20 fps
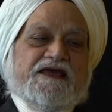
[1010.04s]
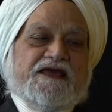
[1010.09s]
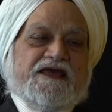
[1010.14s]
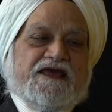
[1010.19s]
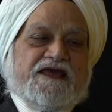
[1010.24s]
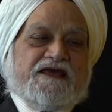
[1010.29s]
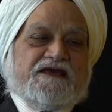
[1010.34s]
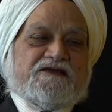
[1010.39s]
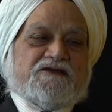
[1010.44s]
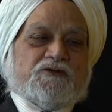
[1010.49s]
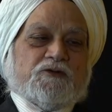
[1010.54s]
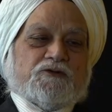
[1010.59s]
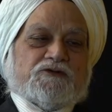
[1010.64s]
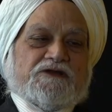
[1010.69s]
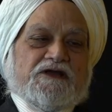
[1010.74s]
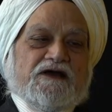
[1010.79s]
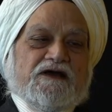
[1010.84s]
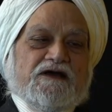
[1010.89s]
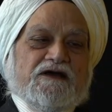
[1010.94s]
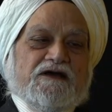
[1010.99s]
एक जो
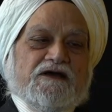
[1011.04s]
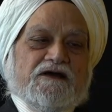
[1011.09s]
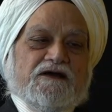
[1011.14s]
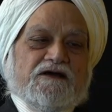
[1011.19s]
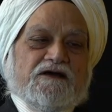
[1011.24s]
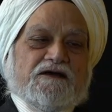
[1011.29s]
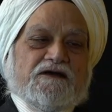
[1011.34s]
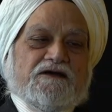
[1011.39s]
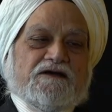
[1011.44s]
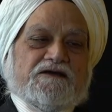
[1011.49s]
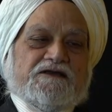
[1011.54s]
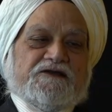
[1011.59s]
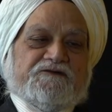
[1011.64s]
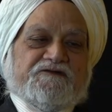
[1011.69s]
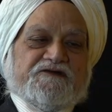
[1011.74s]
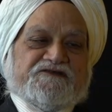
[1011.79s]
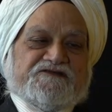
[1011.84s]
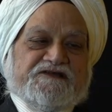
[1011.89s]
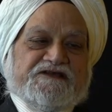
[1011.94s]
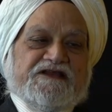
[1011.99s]
था ही
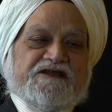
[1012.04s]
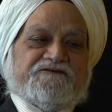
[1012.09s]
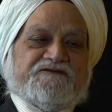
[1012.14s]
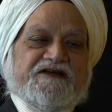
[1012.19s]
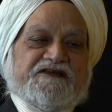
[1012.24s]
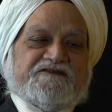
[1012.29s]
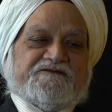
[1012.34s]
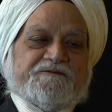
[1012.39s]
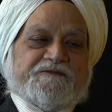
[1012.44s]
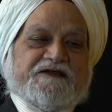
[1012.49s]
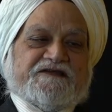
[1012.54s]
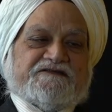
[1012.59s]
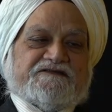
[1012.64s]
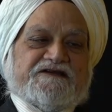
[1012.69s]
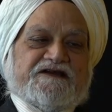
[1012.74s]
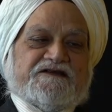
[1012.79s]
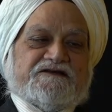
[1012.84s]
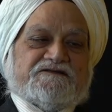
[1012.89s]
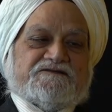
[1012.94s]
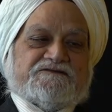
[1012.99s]
वॉज सीनियर वाइस
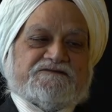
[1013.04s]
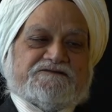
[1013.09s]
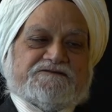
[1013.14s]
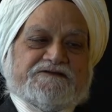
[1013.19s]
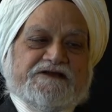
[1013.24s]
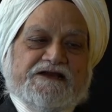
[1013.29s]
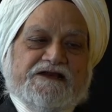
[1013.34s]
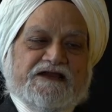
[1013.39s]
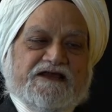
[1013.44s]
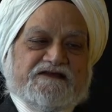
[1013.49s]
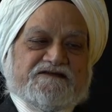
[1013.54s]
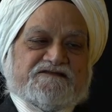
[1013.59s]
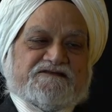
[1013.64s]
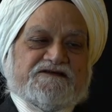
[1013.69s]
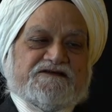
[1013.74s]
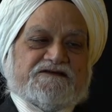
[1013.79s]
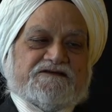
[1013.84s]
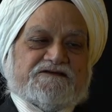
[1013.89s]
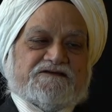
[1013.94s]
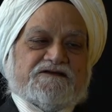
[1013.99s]
प्रेसिडेंट टिल लास्ट
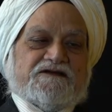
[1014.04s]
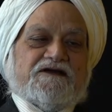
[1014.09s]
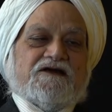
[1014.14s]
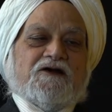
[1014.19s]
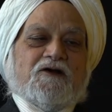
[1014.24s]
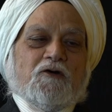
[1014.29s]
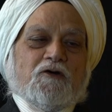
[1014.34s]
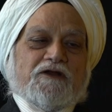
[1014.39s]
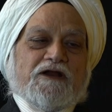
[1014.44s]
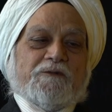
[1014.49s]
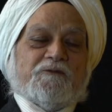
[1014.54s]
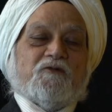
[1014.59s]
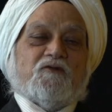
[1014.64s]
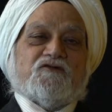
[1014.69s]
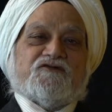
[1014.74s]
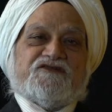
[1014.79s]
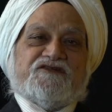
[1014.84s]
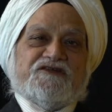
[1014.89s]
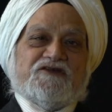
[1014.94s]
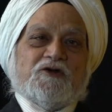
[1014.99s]
ईयर और अब वो
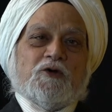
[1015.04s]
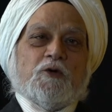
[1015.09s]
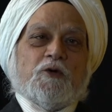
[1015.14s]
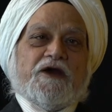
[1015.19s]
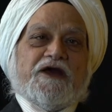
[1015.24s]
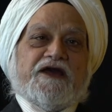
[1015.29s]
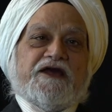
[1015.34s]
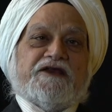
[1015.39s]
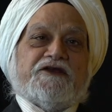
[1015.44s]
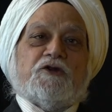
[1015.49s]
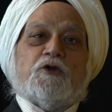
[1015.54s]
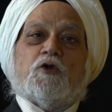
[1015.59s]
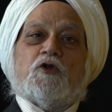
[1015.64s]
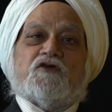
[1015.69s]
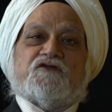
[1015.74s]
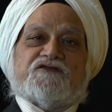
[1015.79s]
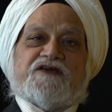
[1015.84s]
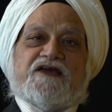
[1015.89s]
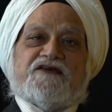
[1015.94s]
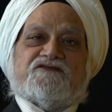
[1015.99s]
सीईओ e है न्यूरो
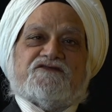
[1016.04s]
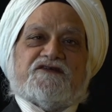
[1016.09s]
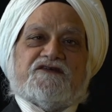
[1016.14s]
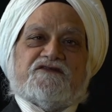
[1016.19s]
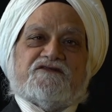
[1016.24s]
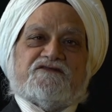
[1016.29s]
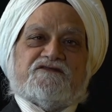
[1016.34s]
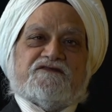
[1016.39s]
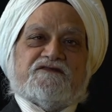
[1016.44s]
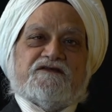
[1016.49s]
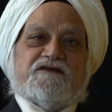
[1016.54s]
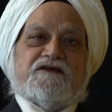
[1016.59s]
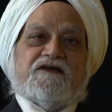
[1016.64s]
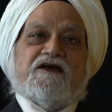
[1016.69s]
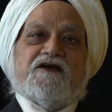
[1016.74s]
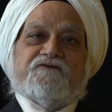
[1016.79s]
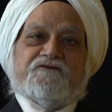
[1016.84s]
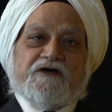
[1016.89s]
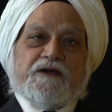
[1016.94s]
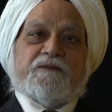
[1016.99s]
साइंसिस
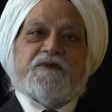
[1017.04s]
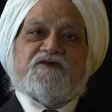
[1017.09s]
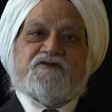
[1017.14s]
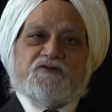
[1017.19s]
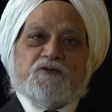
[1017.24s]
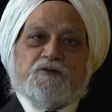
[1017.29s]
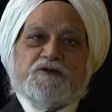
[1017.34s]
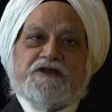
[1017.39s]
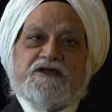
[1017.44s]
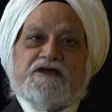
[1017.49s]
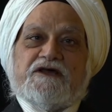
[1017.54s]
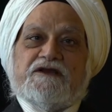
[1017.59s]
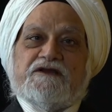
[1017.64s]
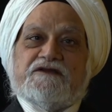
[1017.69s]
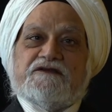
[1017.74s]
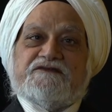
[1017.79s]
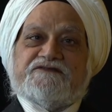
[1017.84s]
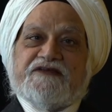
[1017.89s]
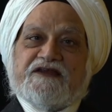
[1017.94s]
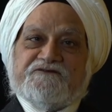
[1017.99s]

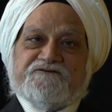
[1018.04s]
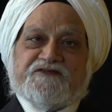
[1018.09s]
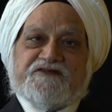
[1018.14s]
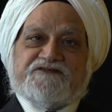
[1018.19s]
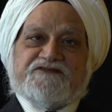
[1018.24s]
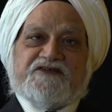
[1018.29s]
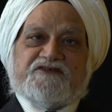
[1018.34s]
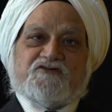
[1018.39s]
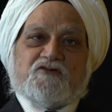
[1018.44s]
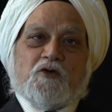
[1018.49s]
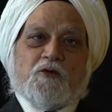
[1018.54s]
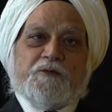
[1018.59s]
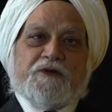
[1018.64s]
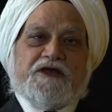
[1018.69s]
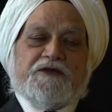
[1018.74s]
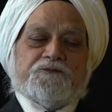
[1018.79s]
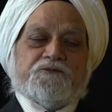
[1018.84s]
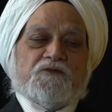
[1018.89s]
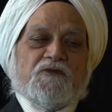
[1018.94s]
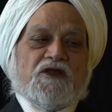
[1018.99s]
फार्मास्यूटिकल सैन फ्रांसिस्को में
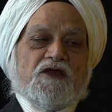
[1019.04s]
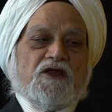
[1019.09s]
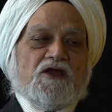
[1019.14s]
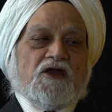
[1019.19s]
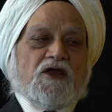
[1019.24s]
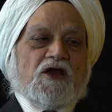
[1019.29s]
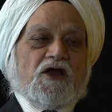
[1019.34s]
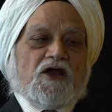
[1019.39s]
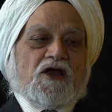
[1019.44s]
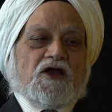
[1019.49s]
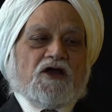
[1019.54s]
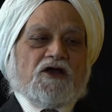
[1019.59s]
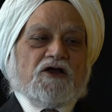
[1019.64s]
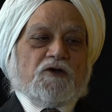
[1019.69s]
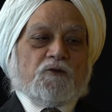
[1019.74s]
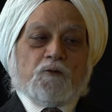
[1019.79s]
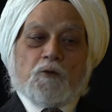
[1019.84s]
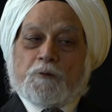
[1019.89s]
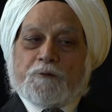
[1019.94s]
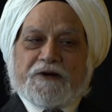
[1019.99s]

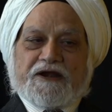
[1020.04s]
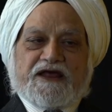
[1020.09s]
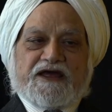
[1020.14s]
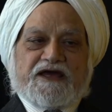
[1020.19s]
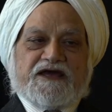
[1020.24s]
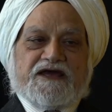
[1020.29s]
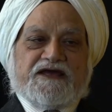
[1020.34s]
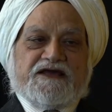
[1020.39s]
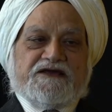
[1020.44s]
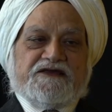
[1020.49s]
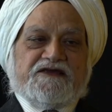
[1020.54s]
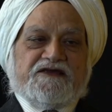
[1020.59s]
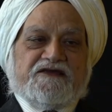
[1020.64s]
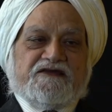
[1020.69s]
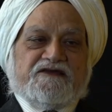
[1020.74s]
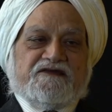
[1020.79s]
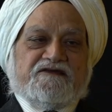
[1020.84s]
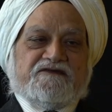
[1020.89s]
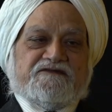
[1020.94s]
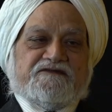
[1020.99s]
वो बड़ा है ही
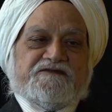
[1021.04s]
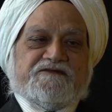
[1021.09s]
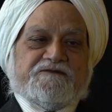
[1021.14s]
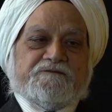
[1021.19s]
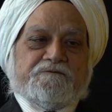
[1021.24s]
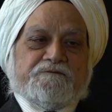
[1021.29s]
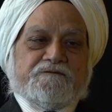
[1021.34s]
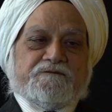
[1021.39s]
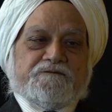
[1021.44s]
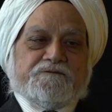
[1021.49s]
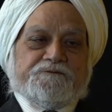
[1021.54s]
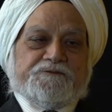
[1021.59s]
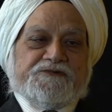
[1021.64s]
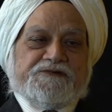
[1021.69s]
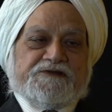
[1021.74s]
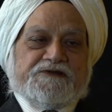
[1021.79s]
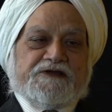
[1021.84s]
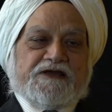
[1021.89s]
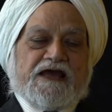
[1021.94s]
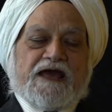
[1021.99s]
इज़ पी
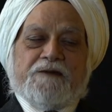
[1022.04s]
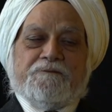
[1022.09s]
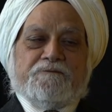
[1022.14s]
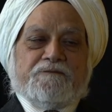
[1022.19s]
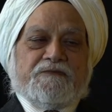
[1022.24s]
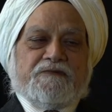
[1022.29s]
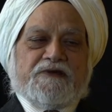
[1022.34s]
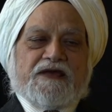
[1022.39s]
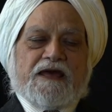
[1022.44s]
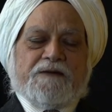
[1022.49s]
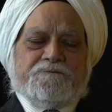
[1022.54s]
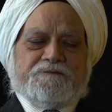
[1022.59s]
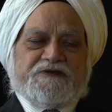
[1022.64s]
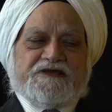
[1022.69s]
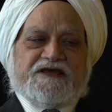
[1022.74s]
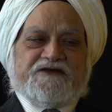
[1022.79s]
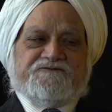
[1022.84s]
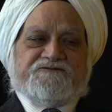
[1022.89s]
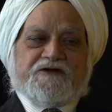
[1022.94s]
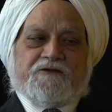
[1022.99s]
एम एम बी
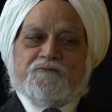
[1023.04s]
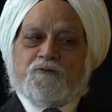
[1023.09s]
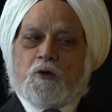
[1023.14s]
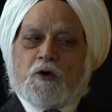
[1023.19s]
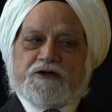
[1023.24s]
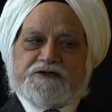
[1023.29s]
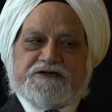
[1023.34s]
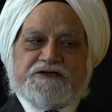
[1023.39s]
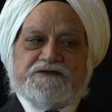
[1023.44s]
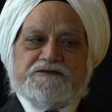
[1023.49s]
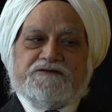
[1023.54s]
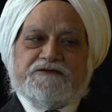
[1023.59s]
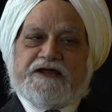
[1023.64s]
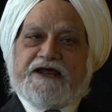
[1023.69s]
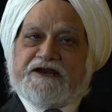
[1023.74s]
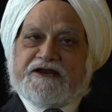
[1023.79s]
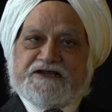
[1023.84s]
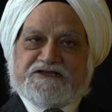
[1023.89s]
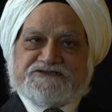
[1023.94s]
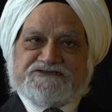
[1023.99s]
ए फ्राम वॉटन
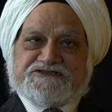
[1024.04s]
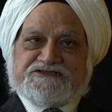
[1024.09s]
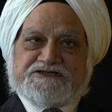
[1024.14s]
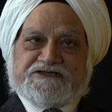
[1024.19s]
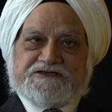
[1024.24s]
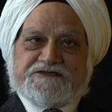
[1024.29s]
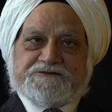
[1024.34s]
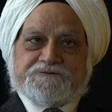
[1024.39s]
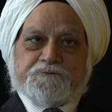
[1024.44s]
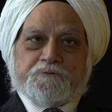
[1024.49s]
एन इंजीनियर